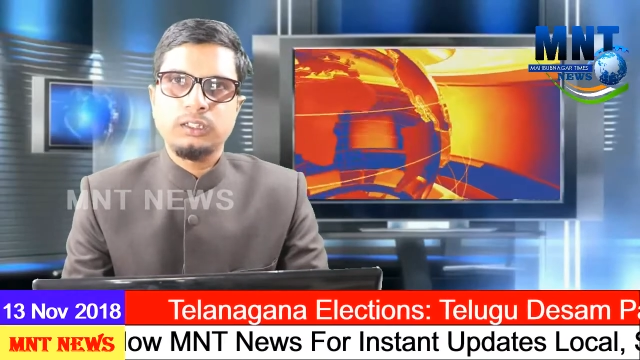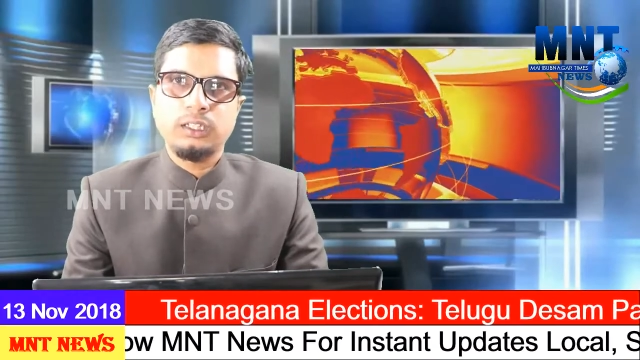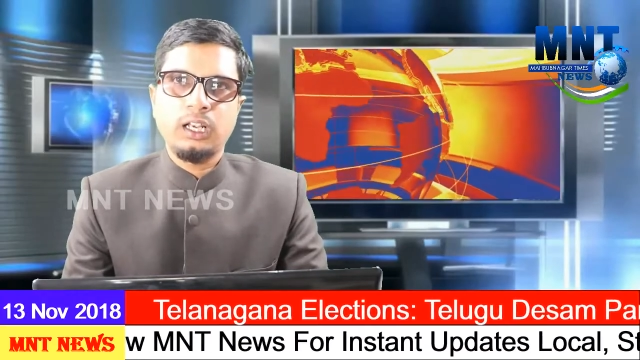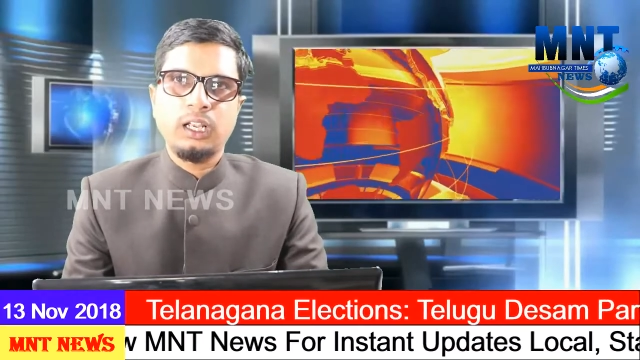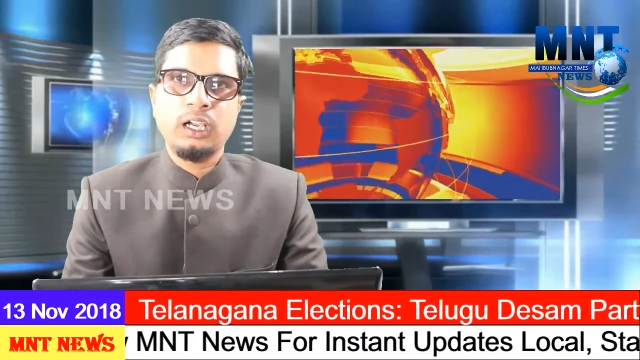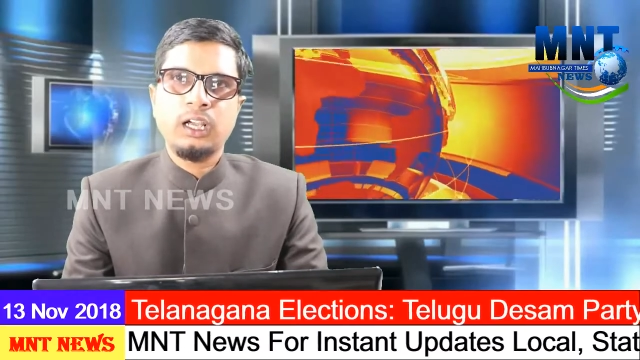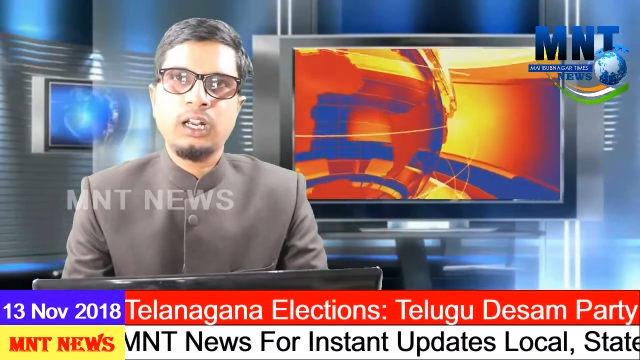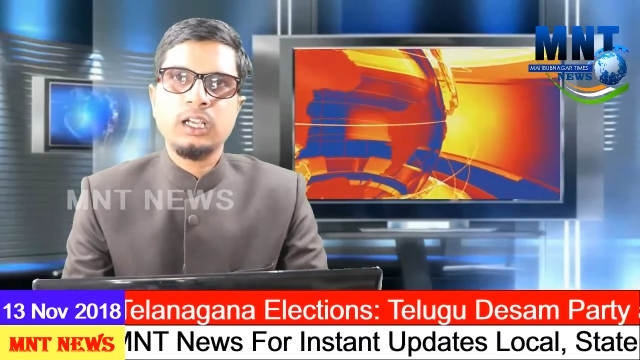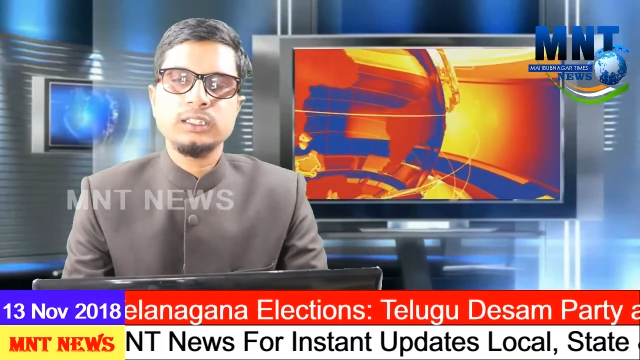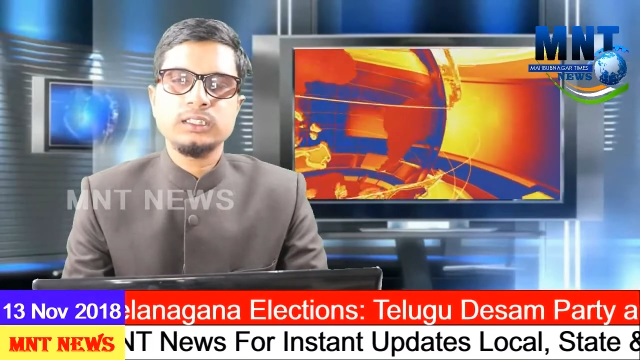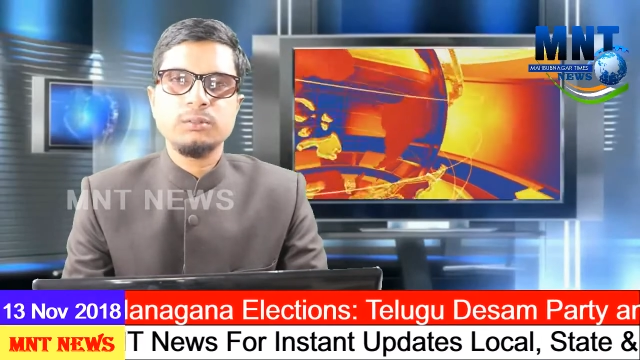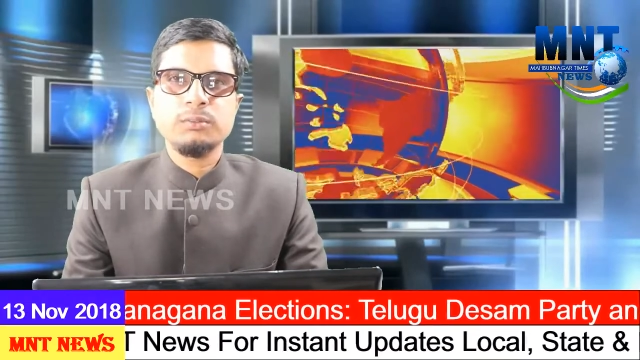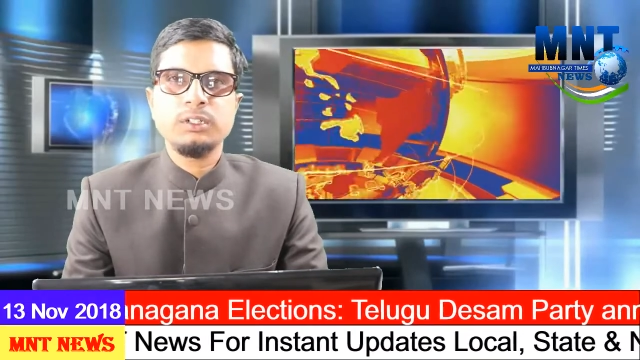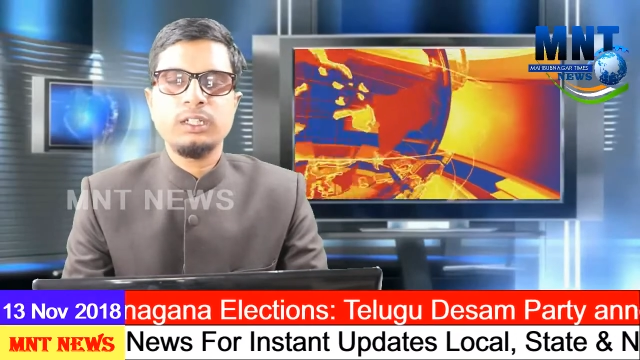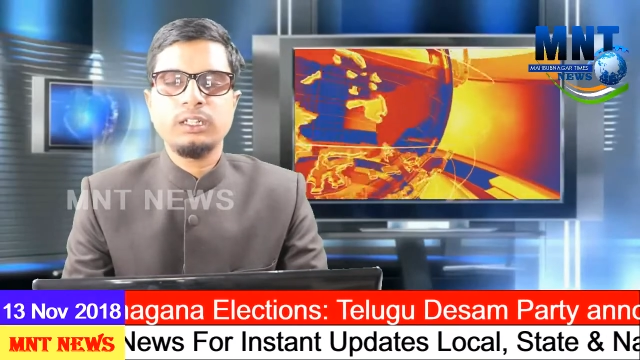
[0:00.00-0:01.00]
तेलंगाना
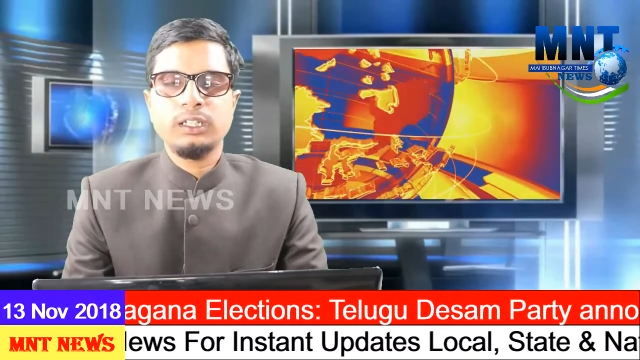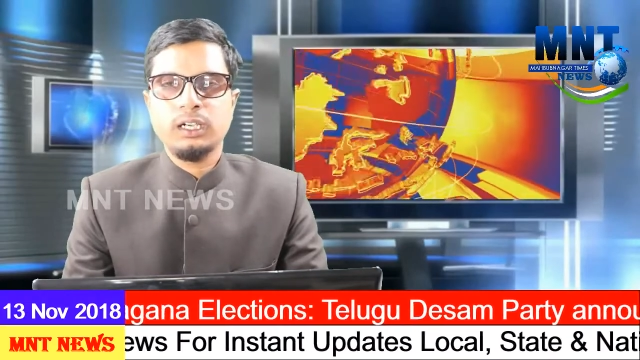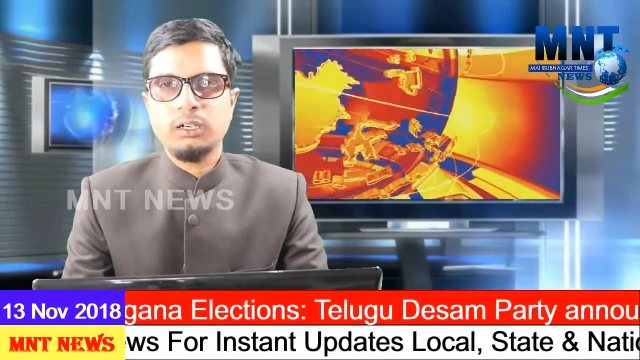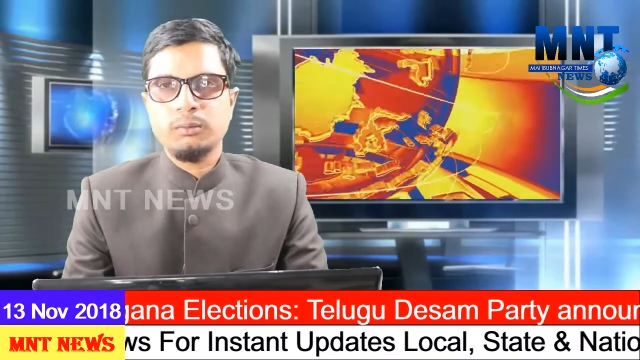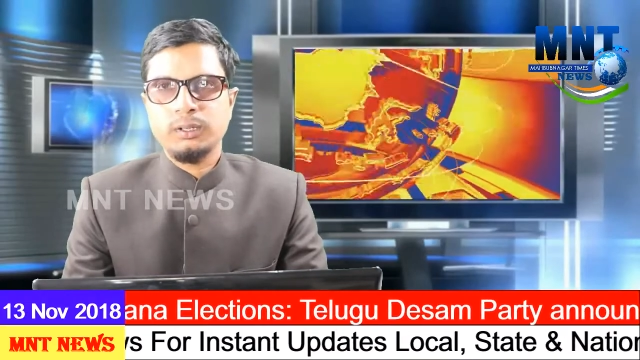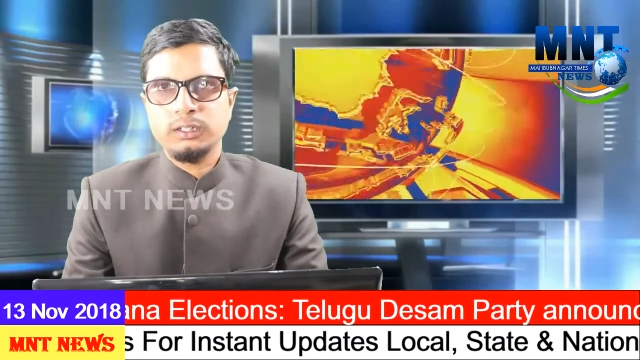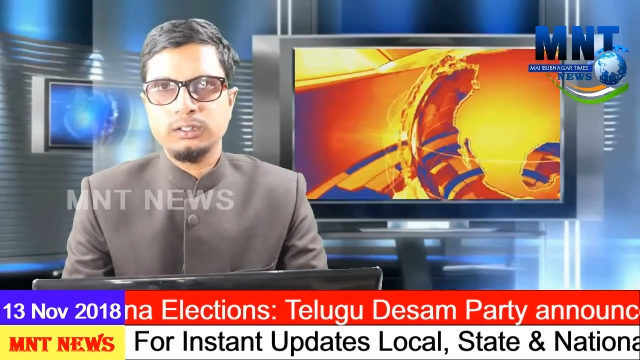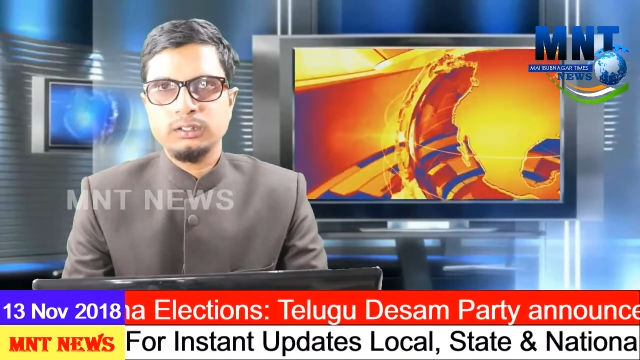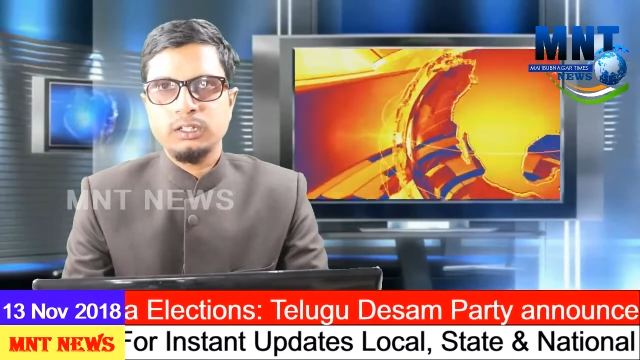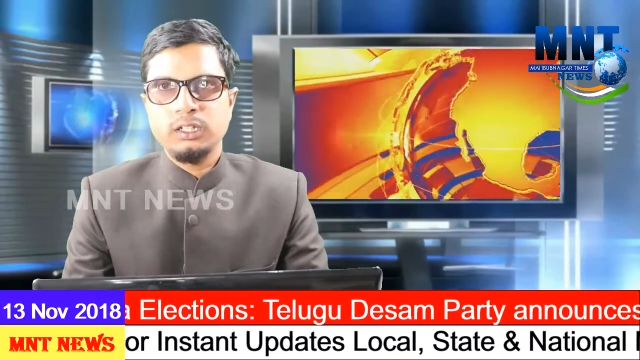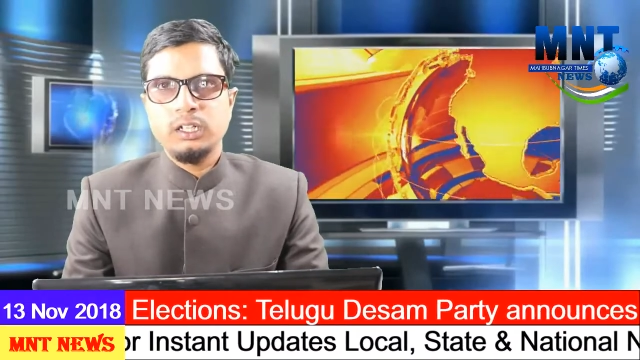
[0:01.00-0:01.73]
असम्बली इंतबात